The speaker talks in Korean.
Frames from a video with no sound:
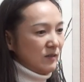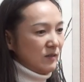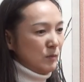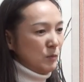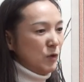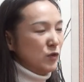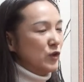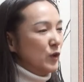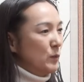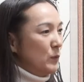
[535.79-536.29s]

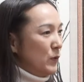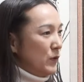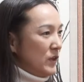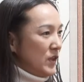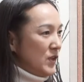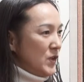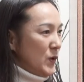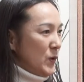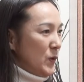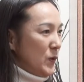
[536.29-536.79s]
면접 볼
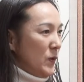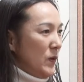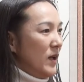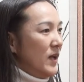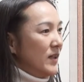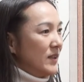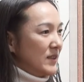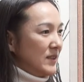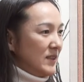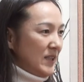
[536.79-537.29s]
때 저
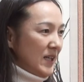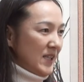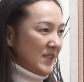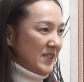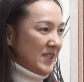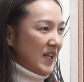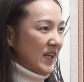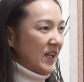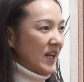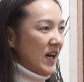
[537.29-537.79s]
그냥
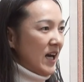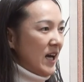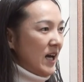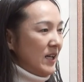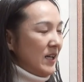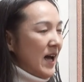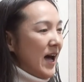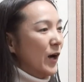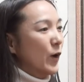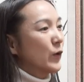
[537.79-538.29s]

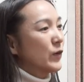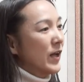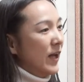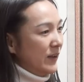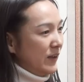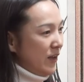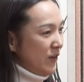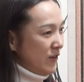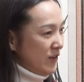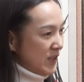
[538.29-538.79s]
제가 학원을
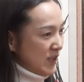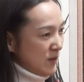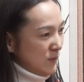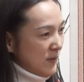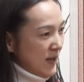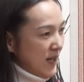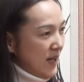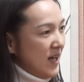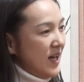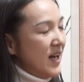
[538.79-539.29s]
안
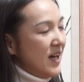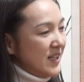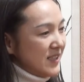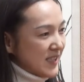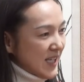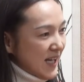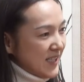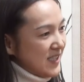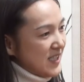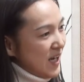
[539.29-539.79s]
다녔지만
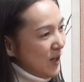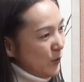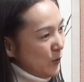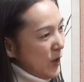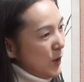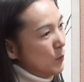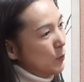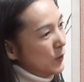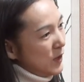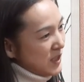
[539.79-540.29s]
자창으로
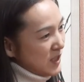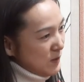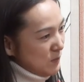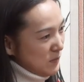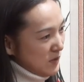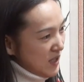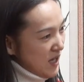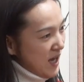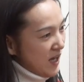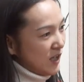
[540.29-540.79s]
해보겠습니다 음.